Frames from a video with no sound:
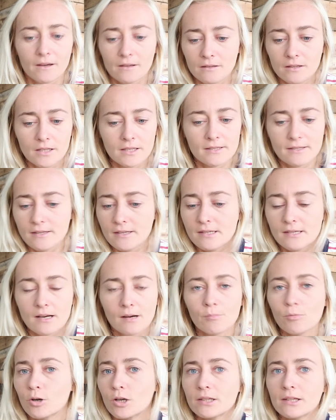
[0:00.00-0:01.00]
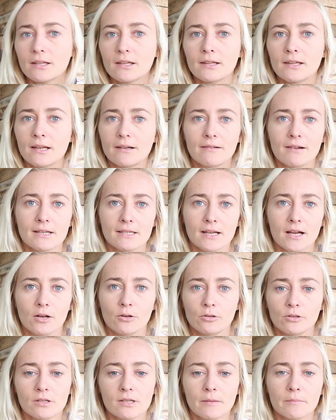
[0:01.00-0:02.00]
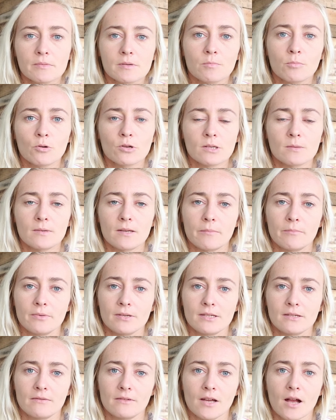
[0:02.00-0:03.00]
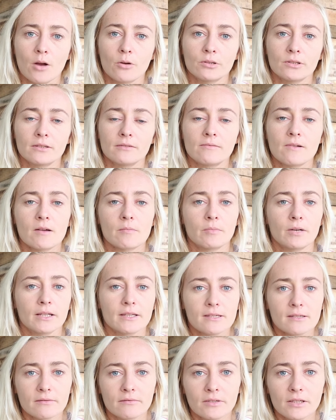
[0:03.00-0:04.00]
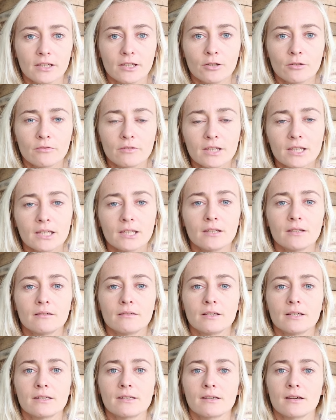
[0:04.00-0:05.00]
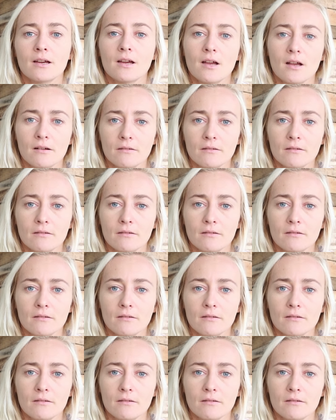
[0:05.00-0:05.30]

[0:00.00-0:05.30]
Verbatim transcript: не, не сработало для вас какой-то там способ записывания какой-то информации, вы ее выкидываете,